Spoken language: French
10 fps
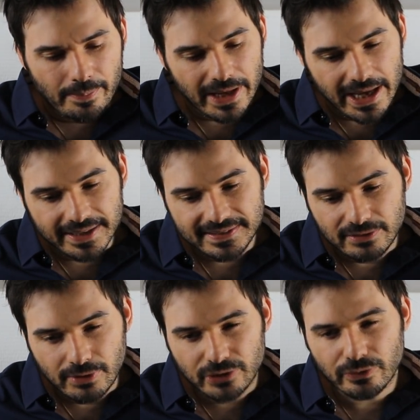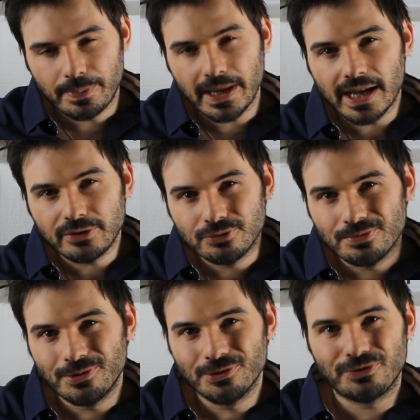Plaire c'est ouais je veux plaire à tout
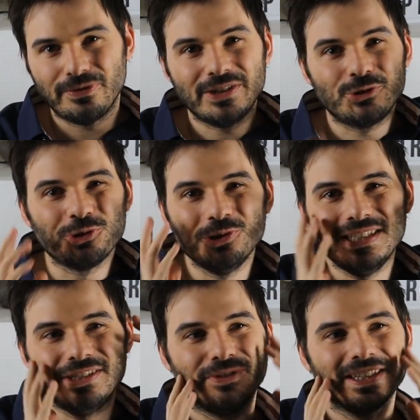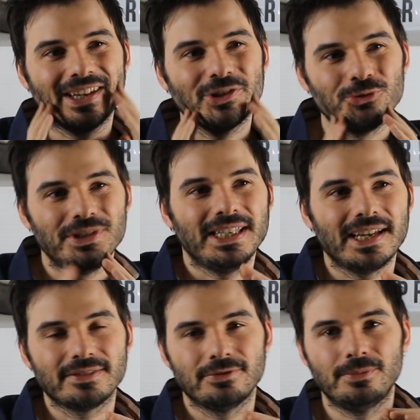le monde je veux être joli je veux être un joli
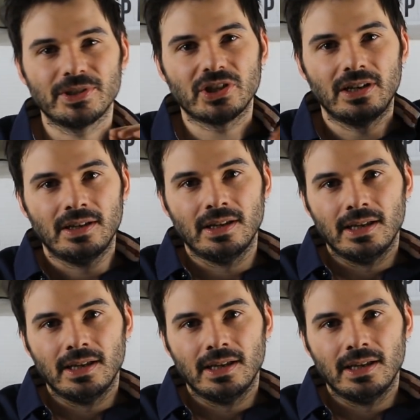garçon machin